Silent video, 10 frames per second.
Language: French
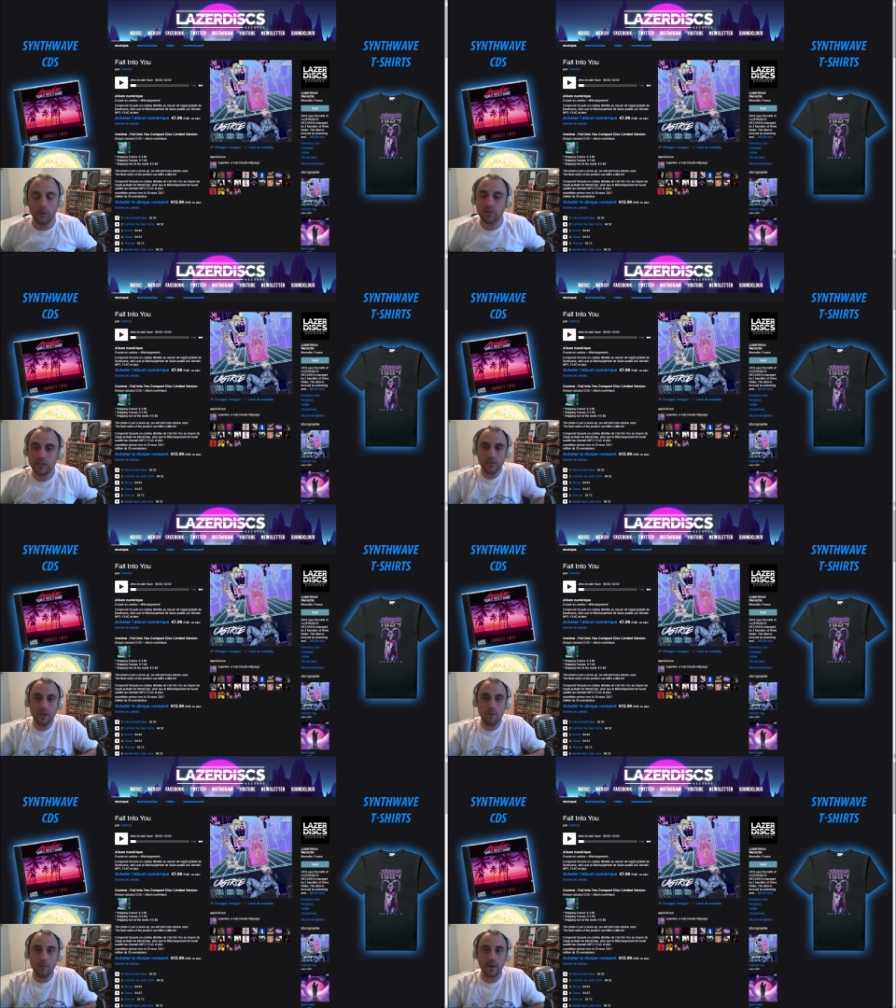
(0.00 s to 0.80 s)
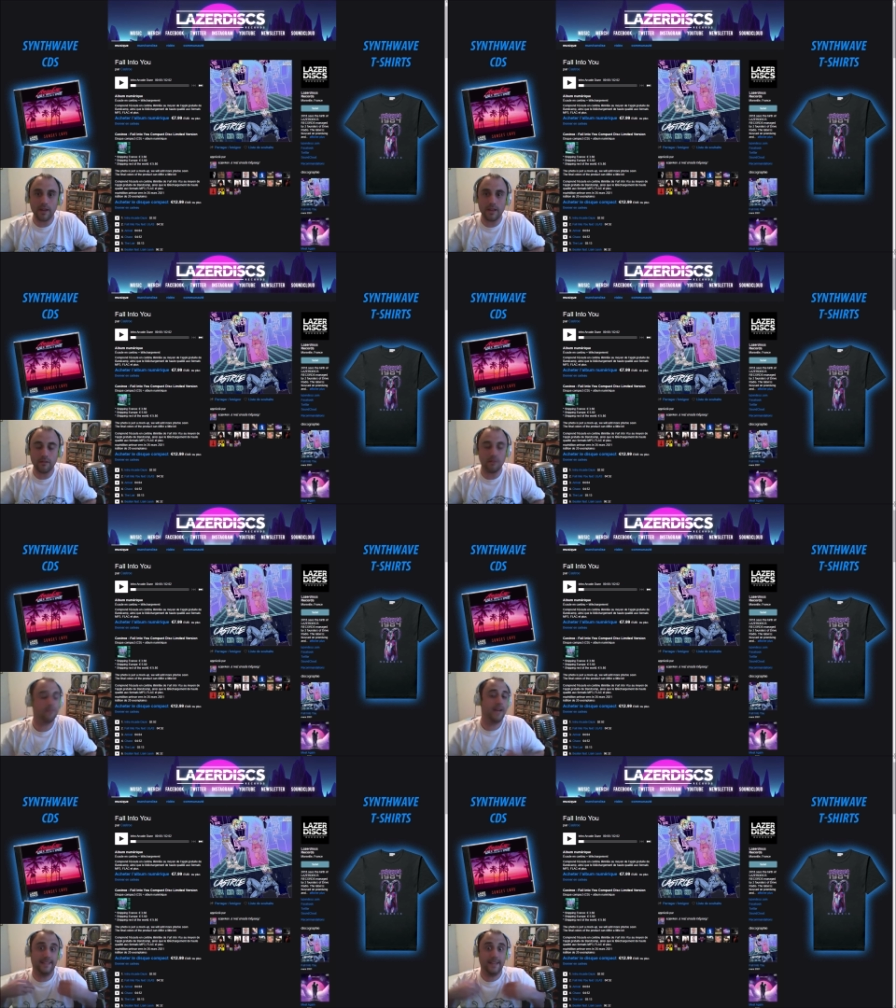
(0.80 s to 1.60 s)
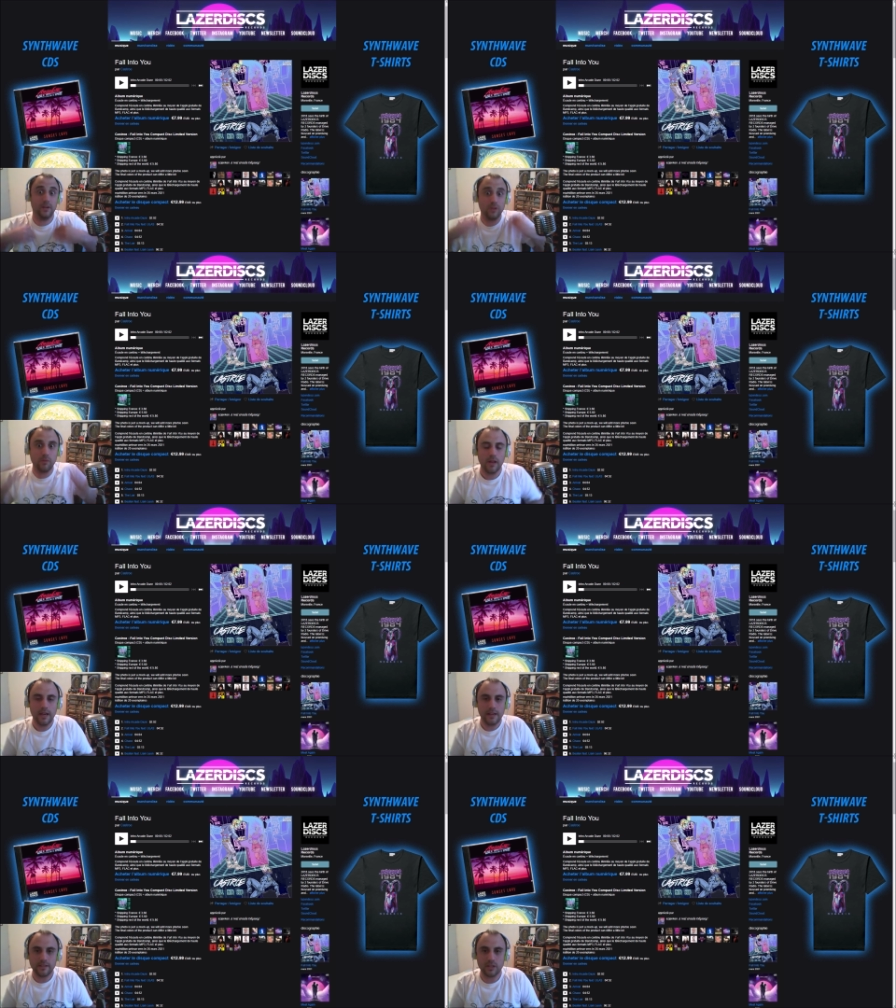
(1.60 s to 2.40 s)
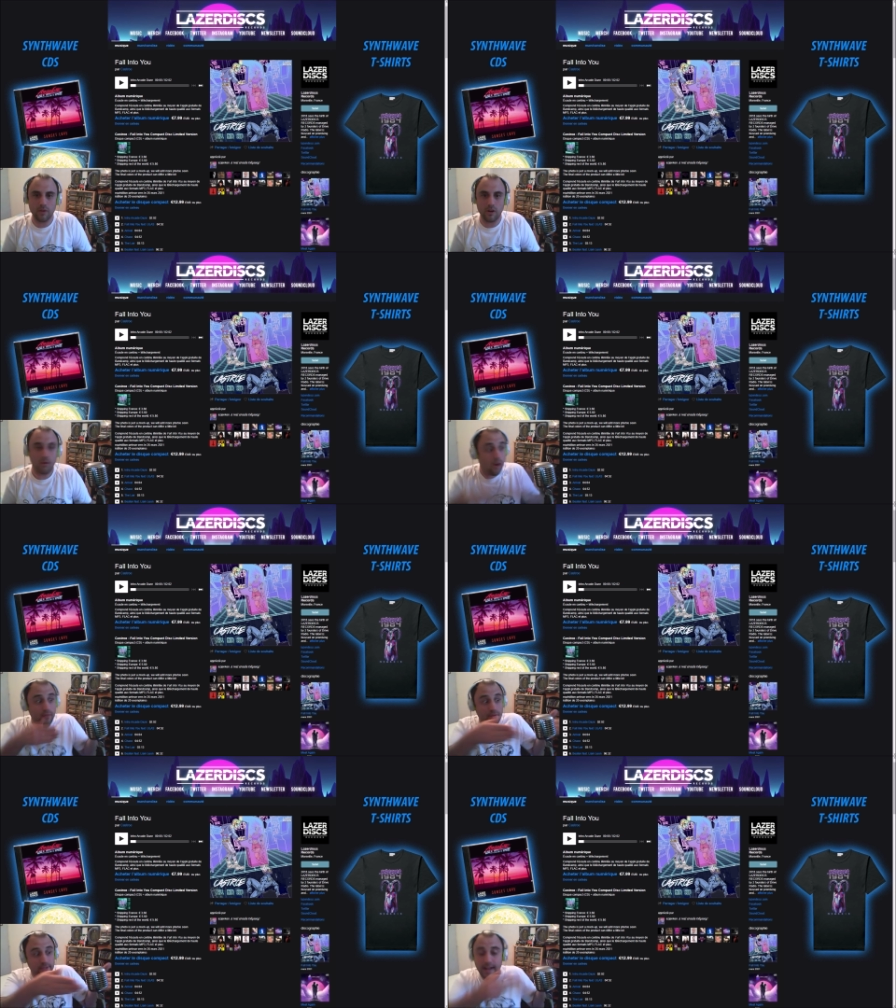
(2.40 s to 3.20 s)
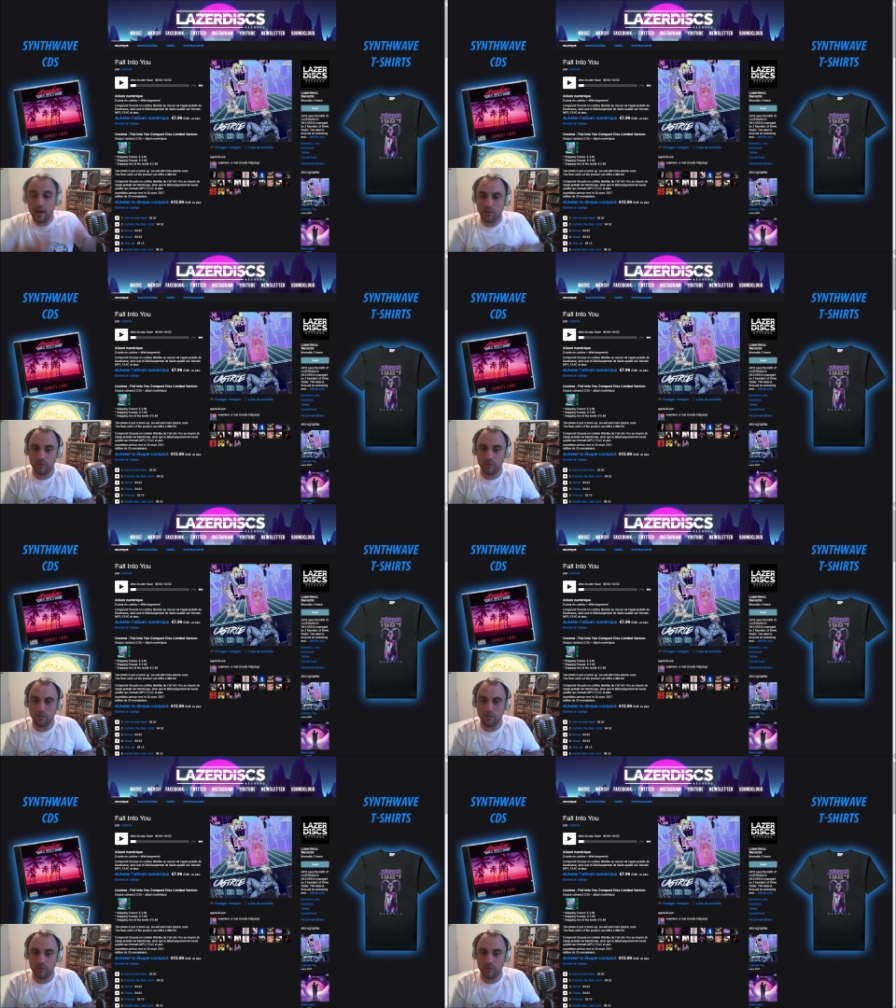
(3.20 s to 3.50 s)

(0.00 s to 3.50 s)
Pour ceux qui voudraient me parler euh, ben, directement, que ce soit en, vocal ou